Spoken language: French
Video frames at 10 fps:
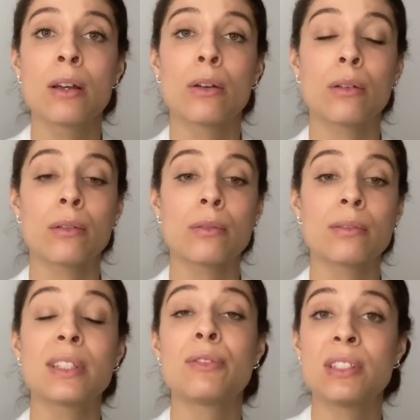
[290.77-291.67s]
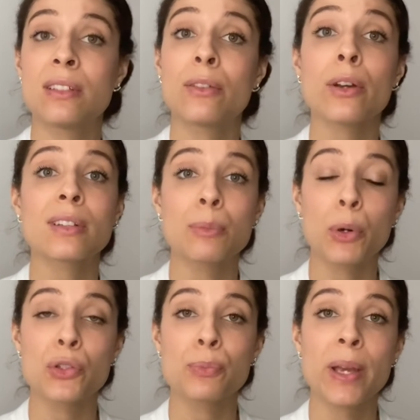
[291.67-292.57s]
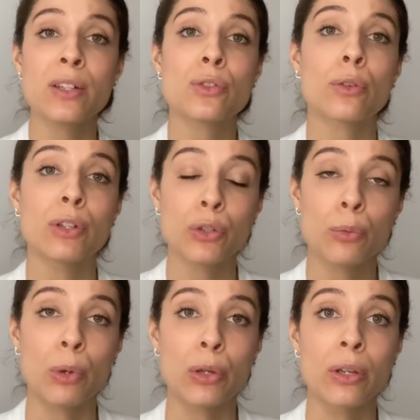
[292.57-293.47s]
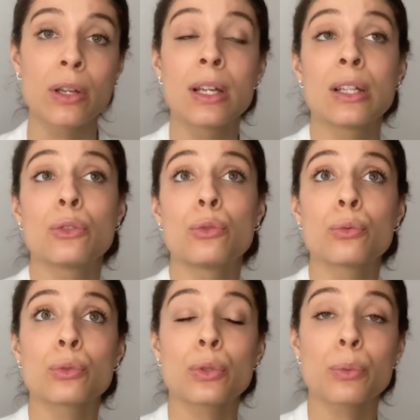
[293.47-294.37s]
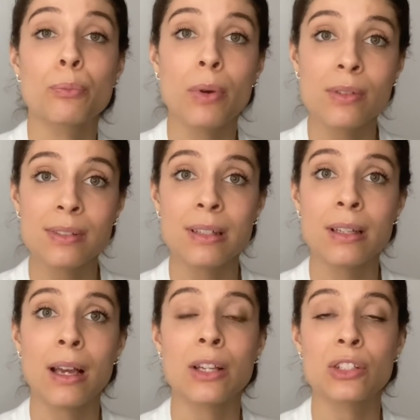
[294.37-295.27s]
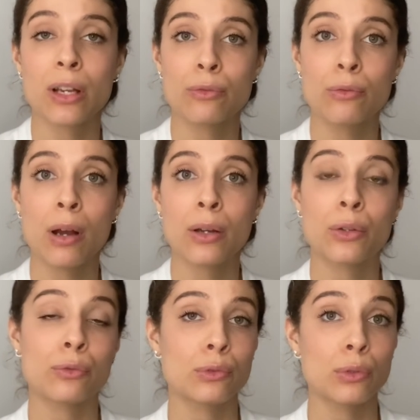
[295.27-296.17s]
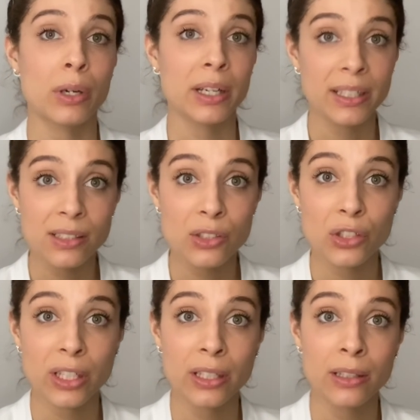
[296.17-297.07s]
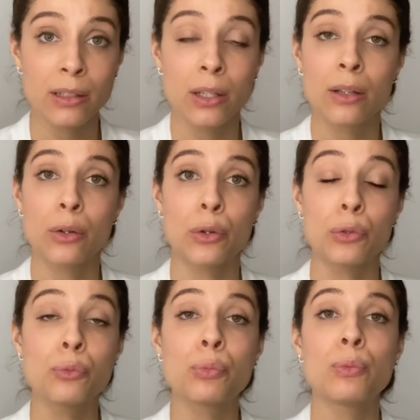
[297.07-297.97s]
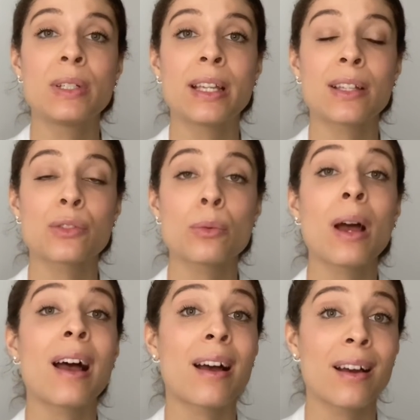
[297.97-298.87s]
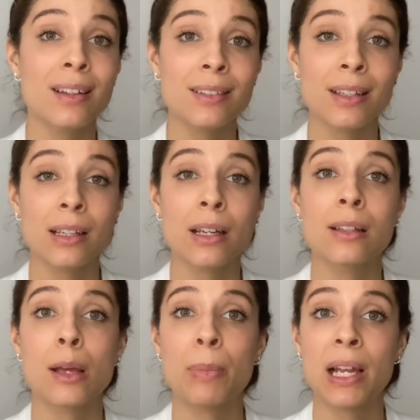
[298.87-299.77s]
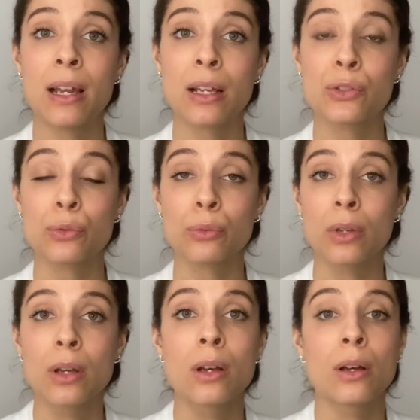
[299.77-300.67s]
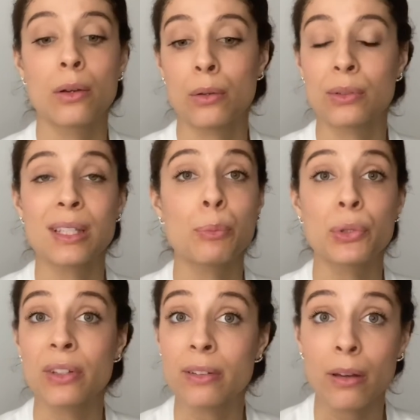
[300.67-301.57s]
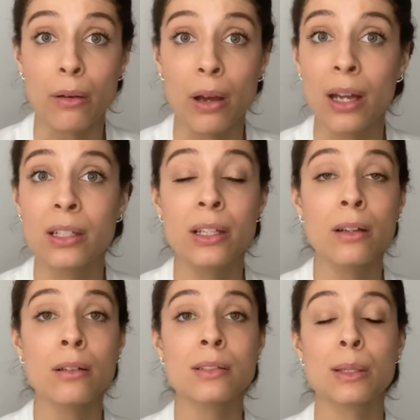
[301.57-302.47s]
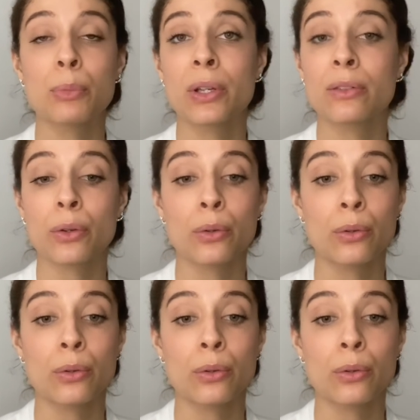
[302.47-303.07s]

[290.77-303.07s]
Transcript: euh, des visiteurs, des prospects sur votre blog. Donc, pensez à chaque fois que vous rédigerez euh, une publication à intégrer un appel à l'action. Euh, ça peut être un lien, ça peut être